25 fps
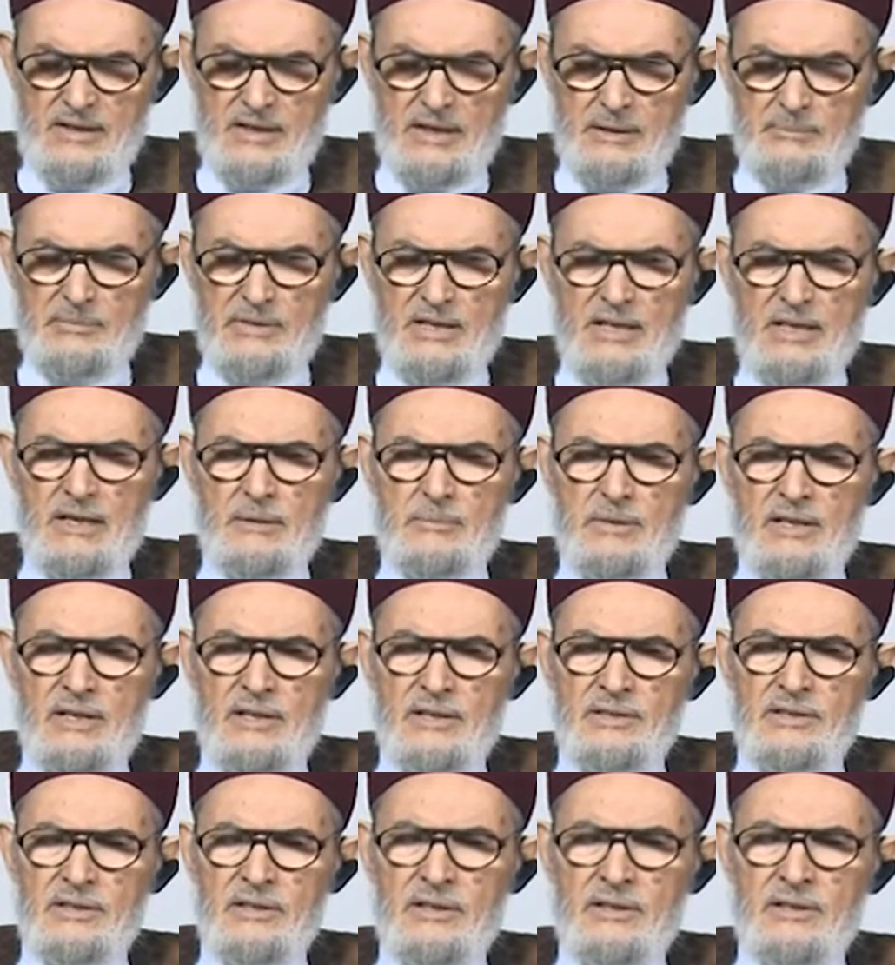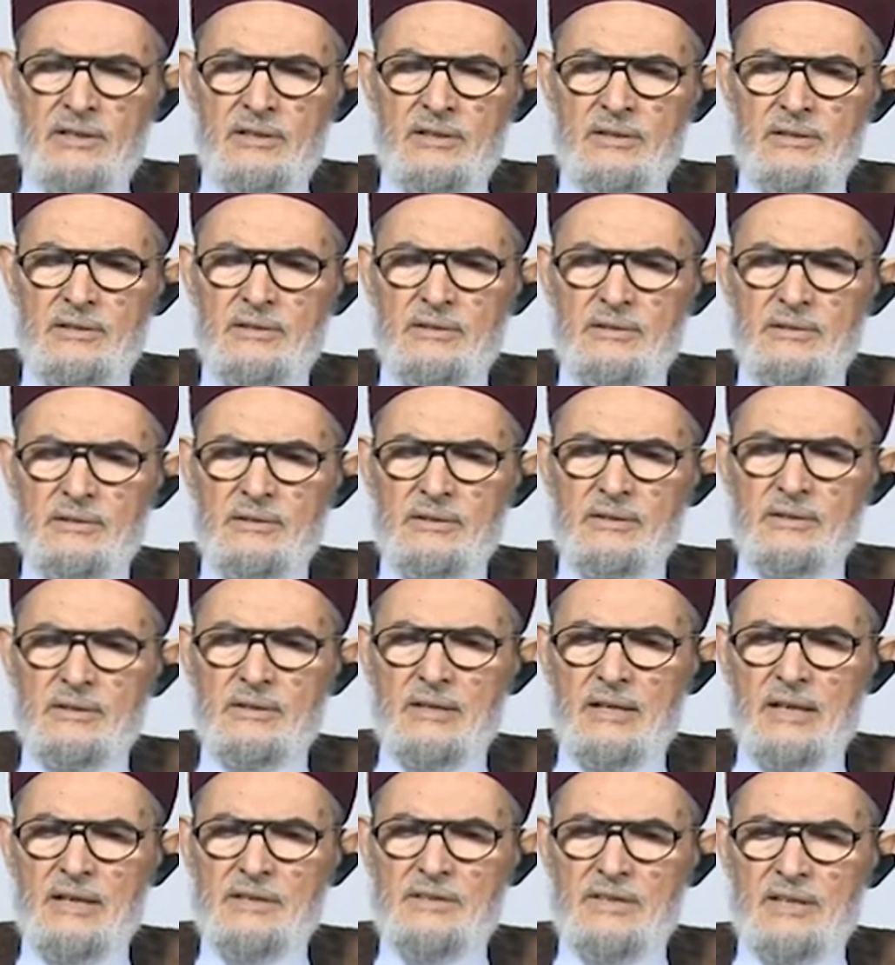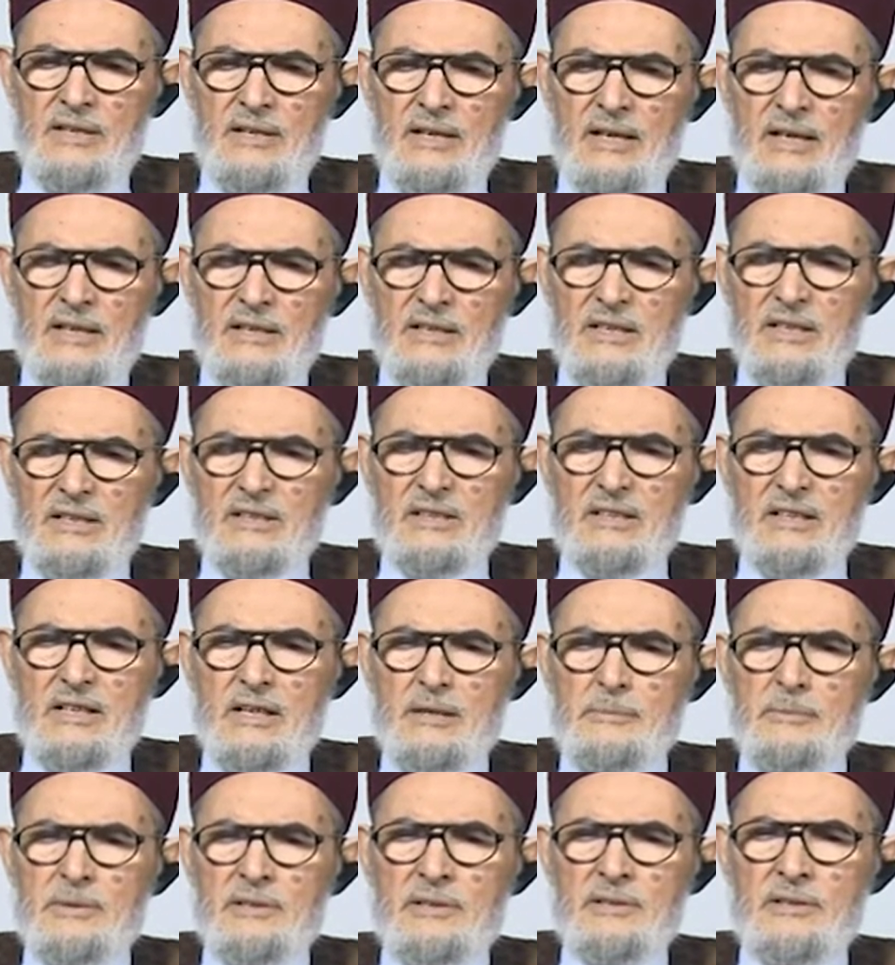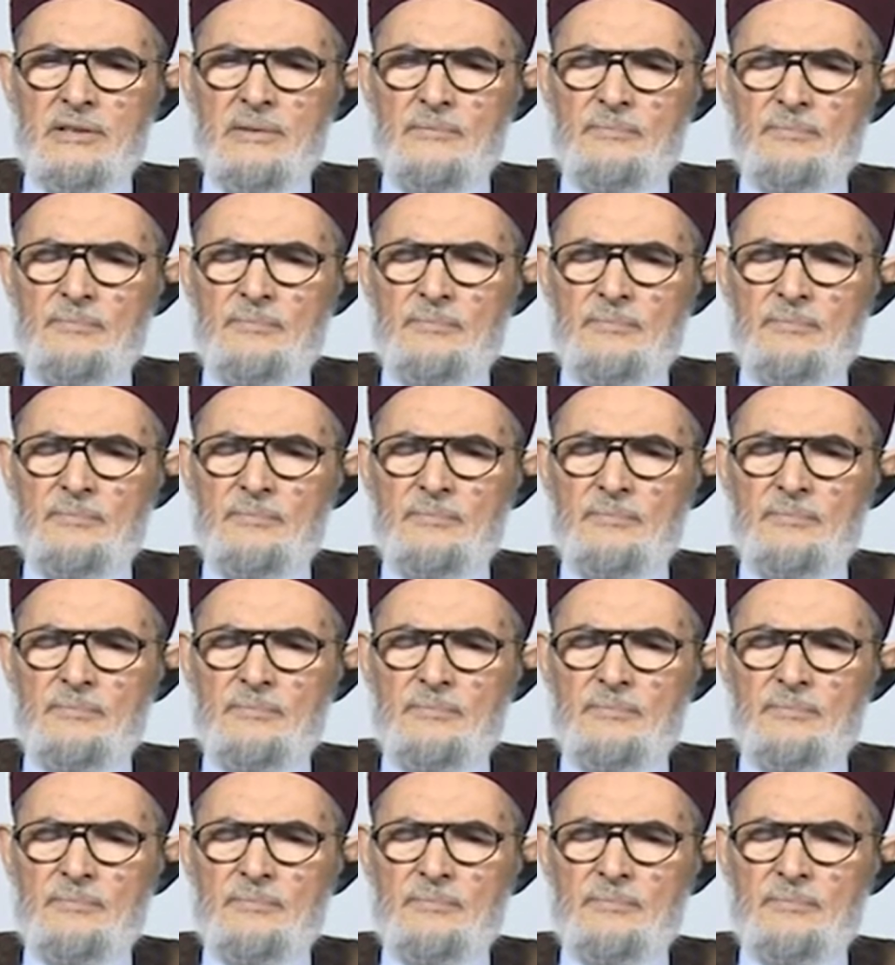أبناء بلدي هذه هي حقيقة الأمر